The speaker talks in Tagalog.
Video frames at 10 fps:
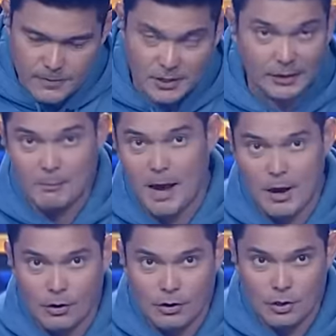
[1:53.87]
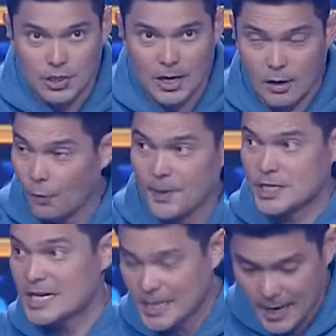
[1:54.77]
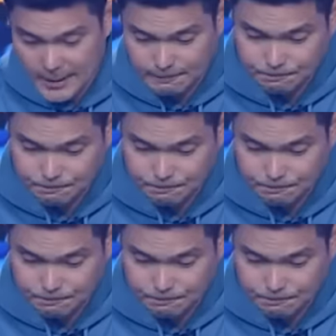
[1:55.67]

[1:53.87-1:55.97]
Sa trabaho o sa opisina,